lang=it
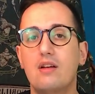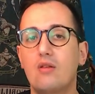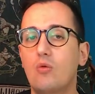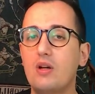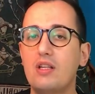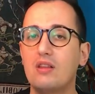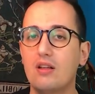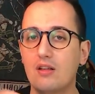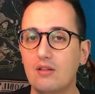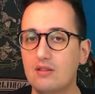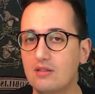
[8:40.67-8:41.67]

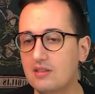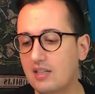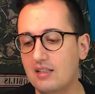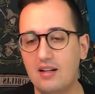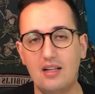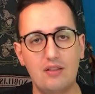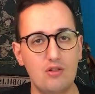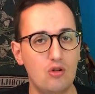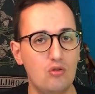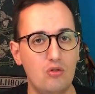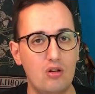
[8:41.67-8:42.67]
Quindi scatenatevi
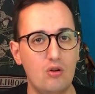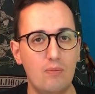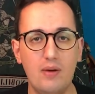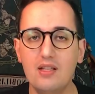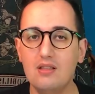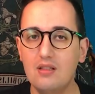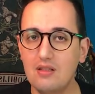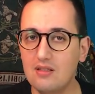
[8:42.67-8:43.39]
sotto nei commenti,